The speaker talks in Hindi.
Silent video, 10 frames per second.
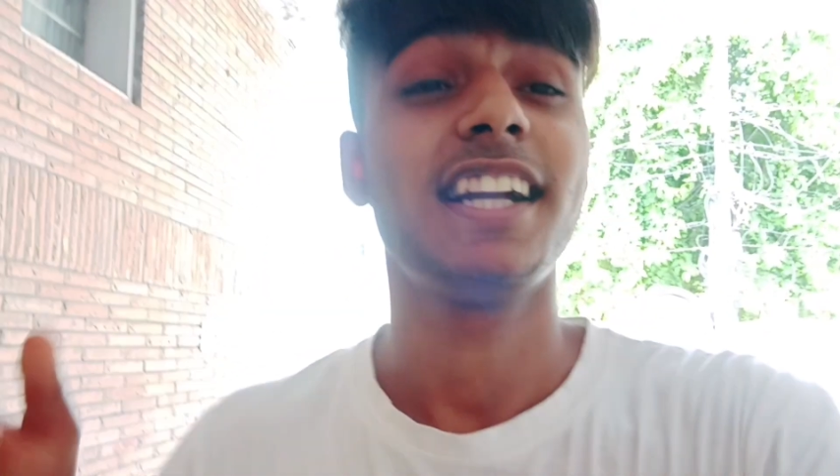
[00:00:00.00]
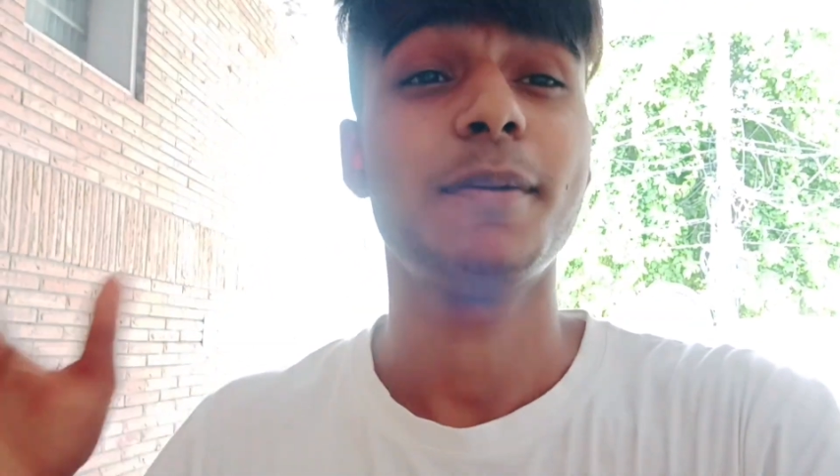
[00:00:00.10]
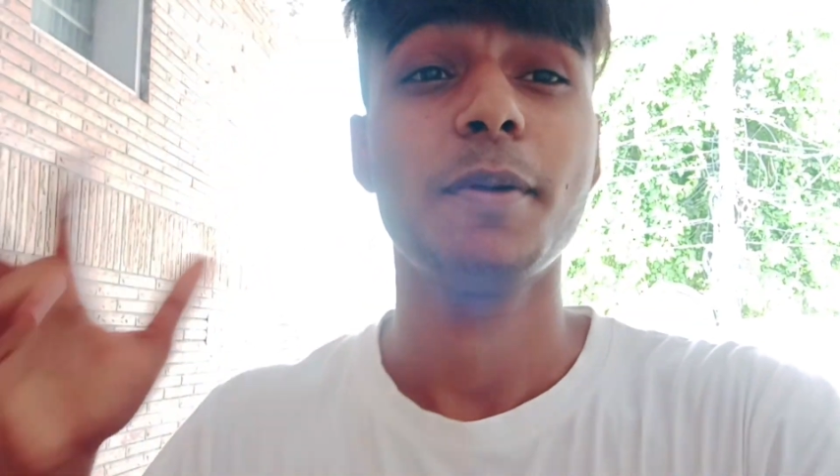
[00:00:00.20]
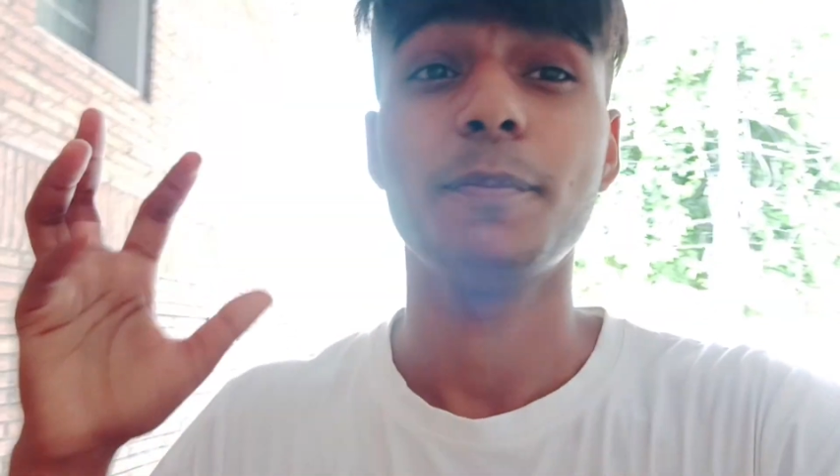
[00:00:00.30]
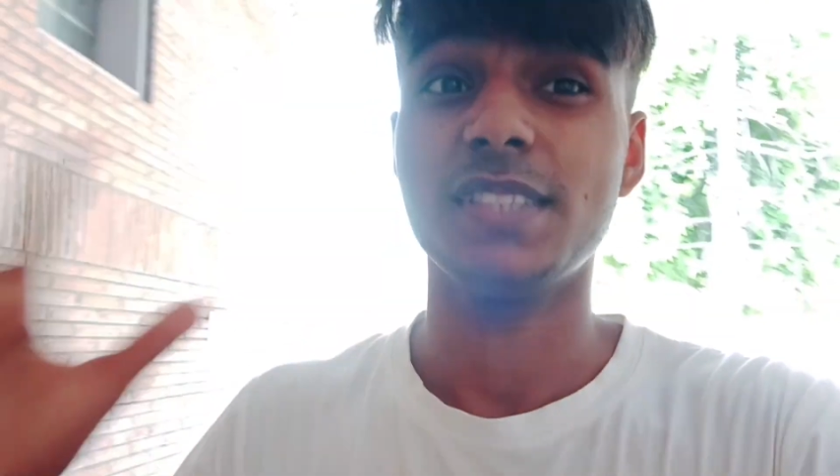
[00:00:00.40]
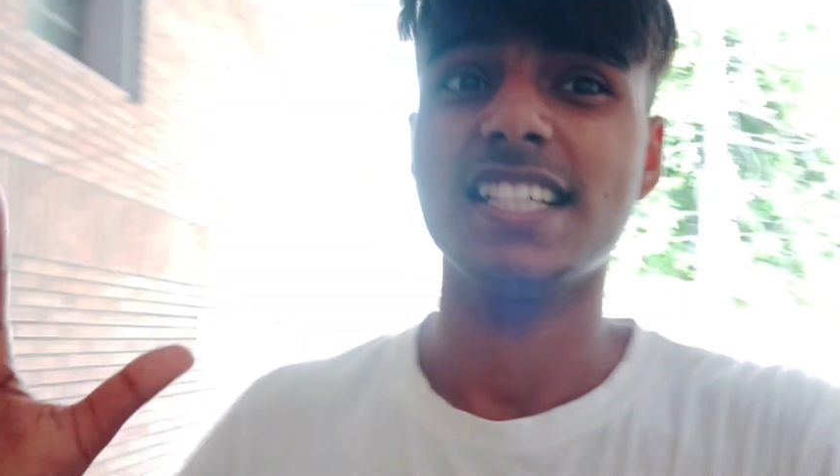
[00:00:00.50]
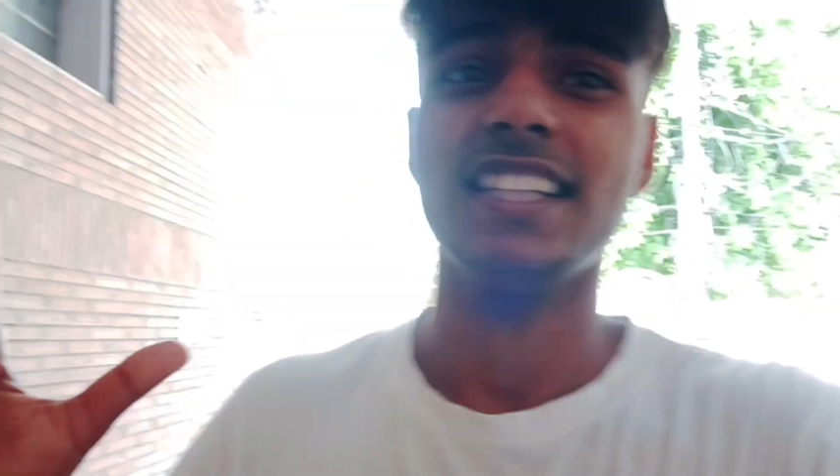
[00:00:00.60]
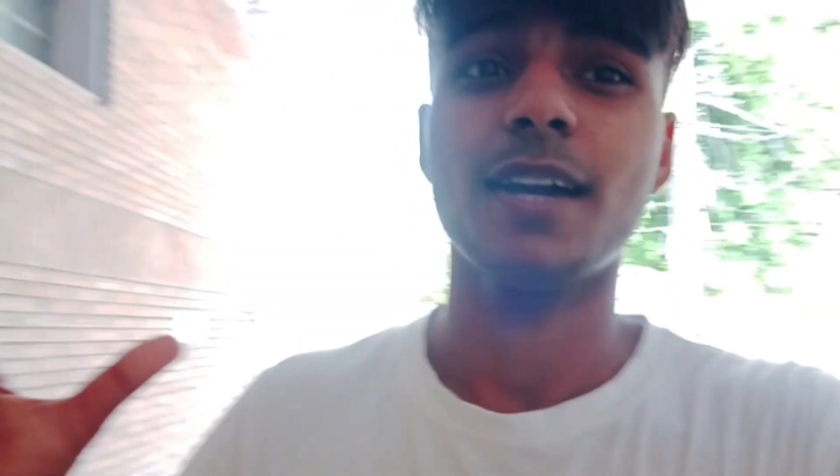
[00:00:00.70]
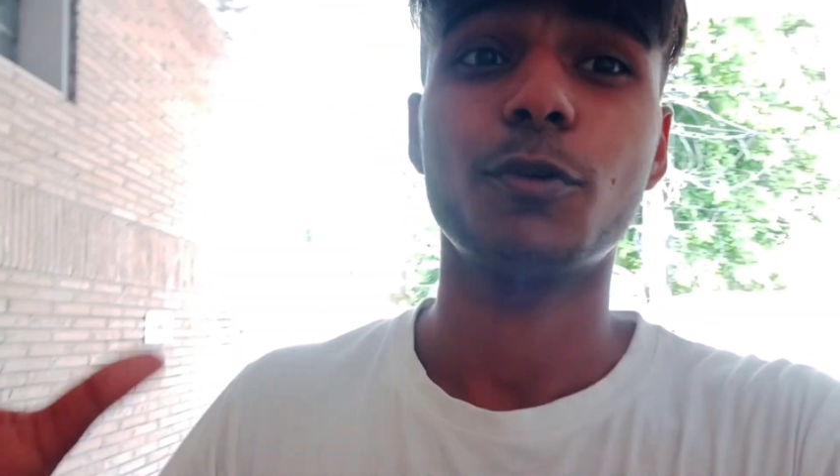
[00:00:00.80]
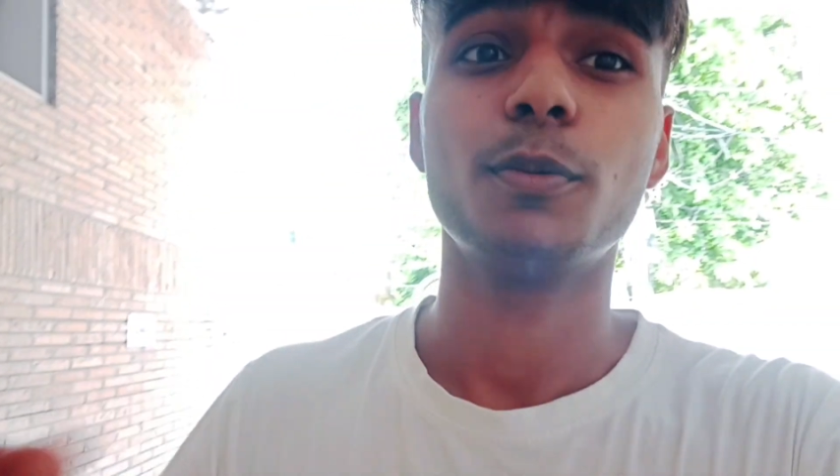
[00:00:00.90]
कंटेंट
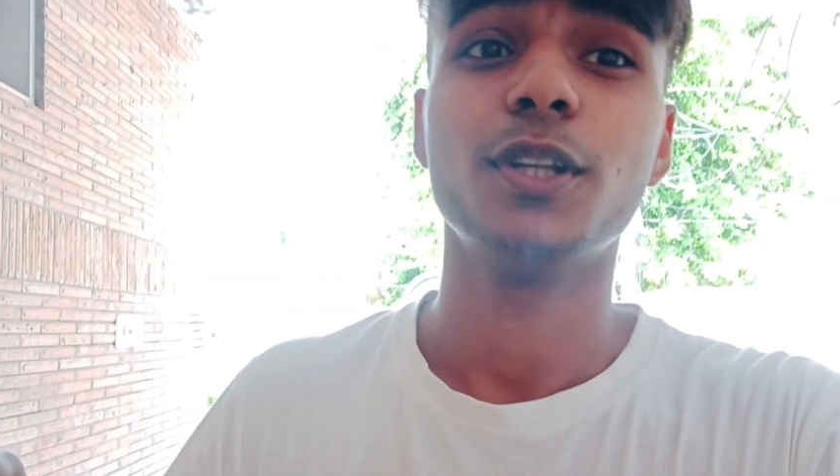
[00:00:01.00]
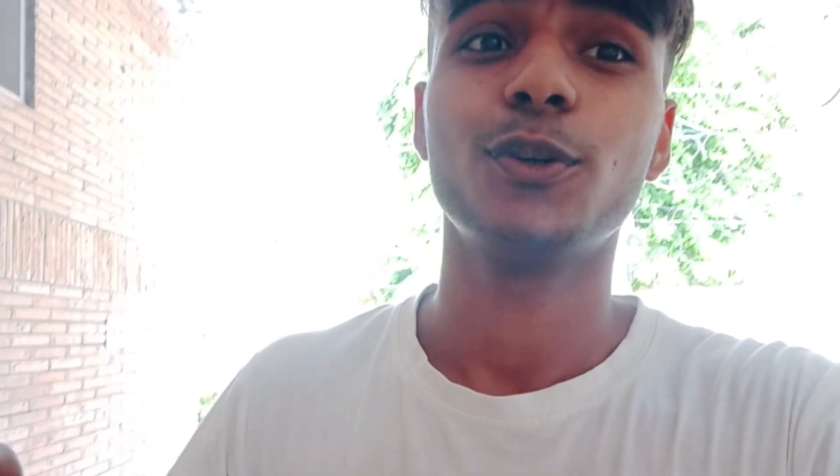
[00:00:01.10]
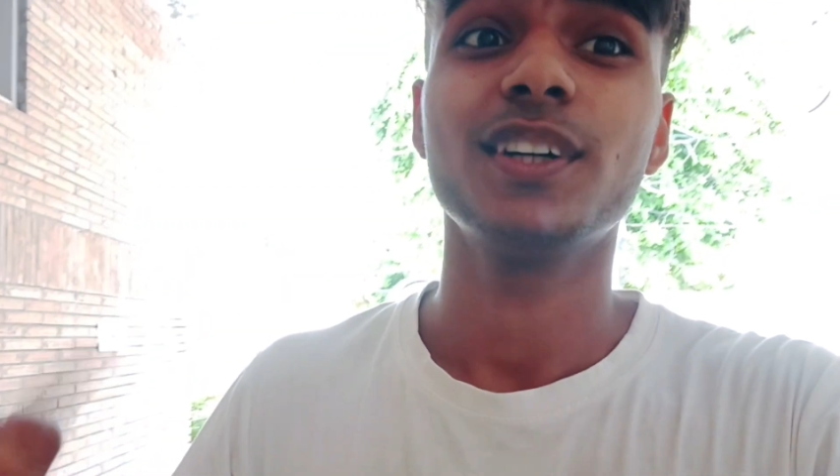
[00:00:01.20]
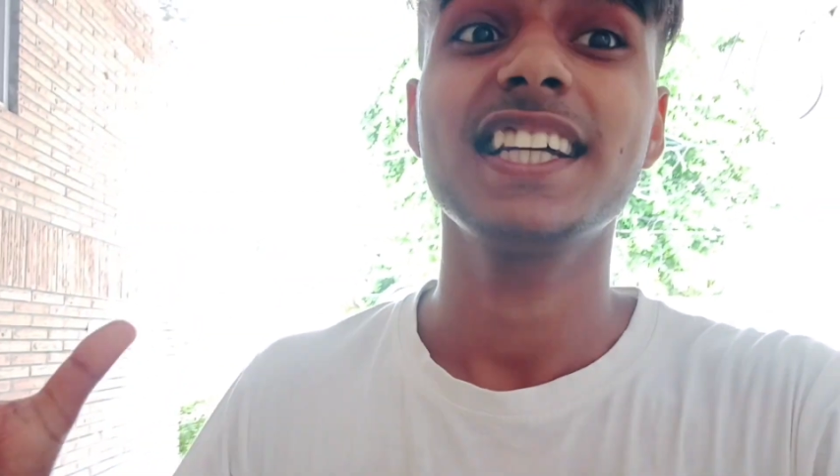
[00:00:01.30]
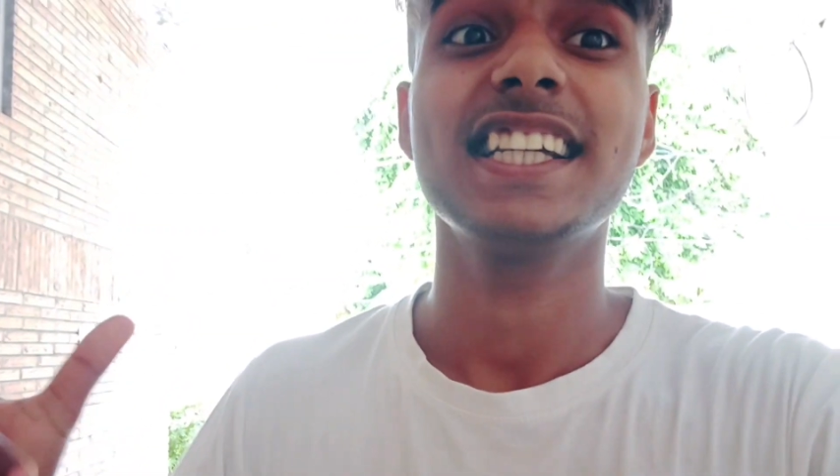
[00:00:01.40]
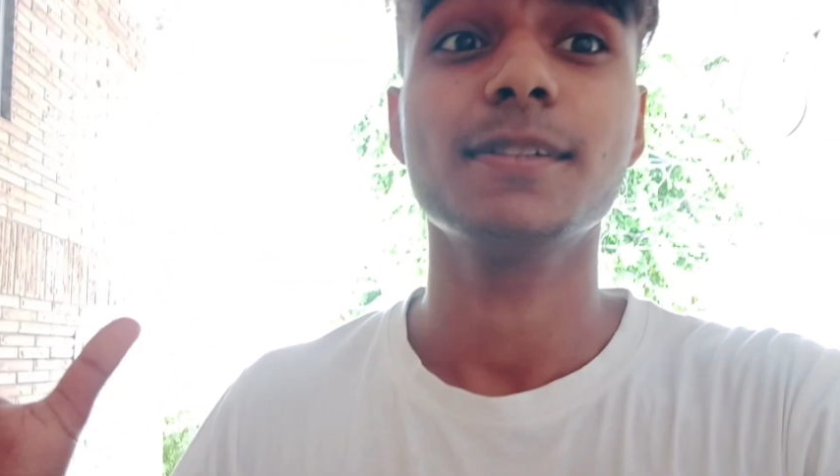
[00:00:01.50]
मैं जल्दी आपको बताऊंगा